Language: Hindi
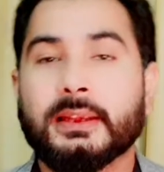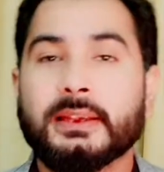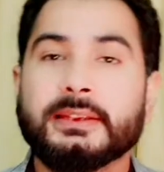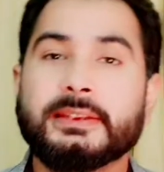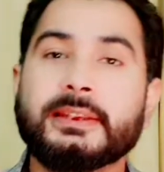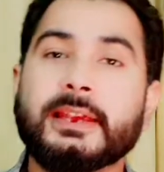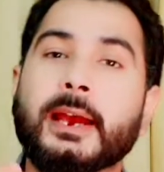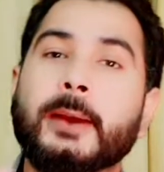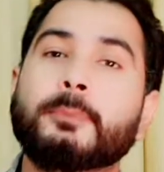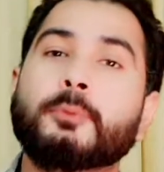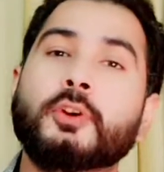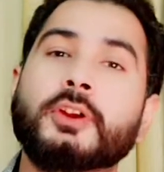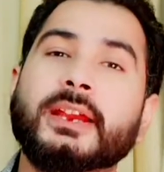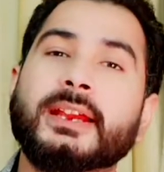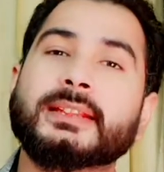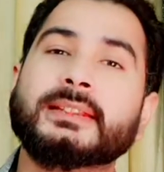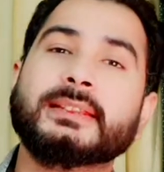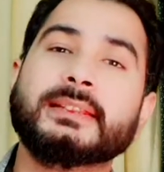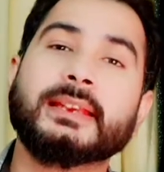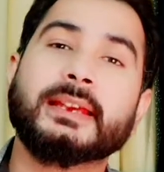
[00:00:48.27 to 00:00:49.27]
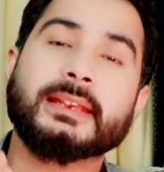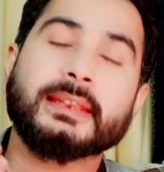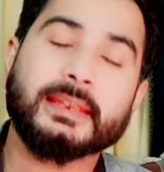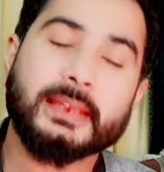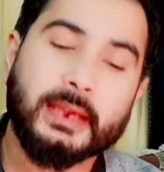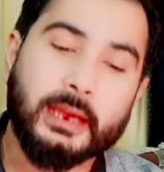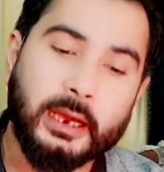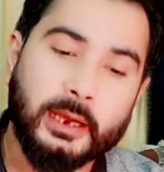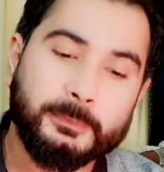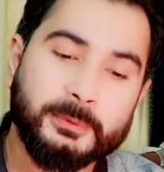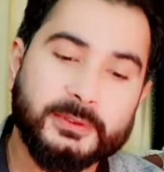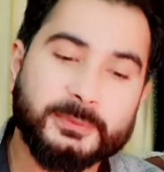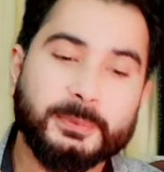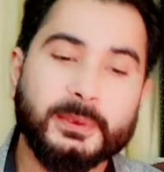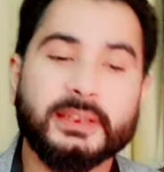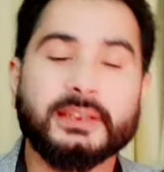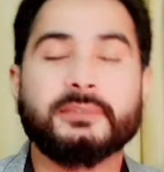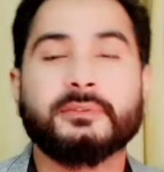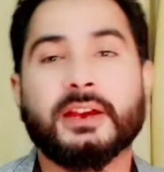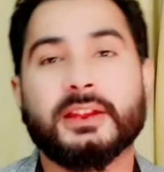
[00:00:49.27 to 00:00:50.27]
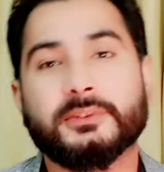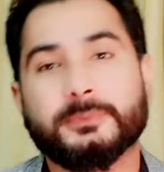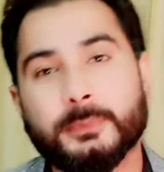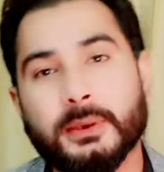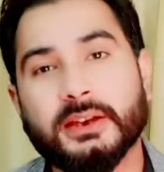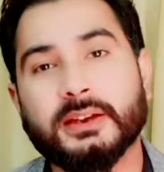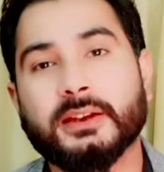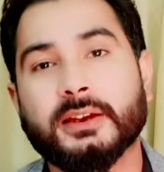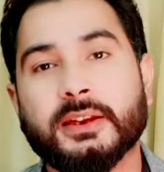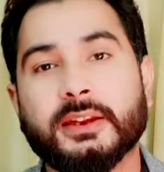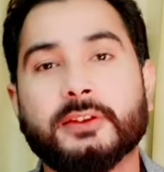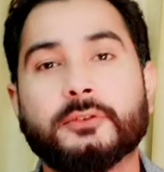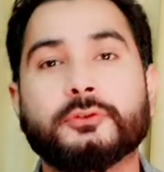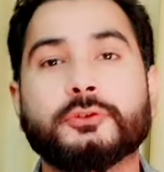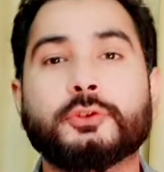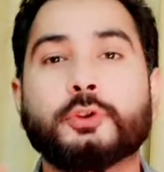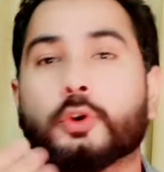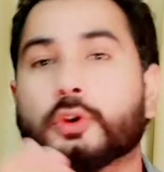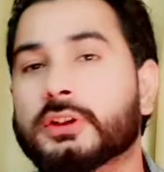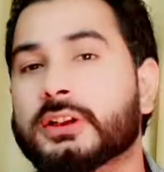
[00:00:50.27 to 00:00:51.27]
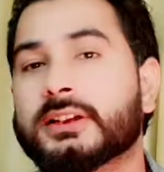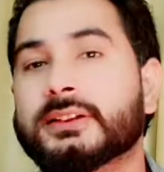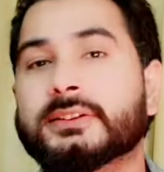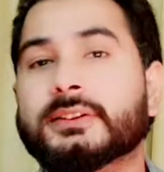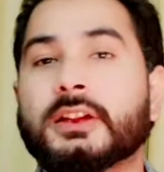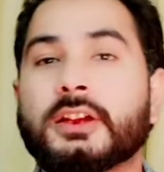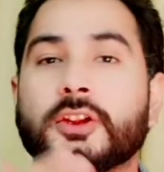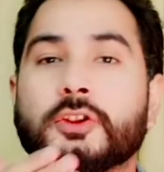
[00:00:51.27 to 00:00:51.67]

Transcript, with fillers: ये आपको कहती है कि आप इस पर इन्वेस्टमेंट करें कुछ डॉलर्स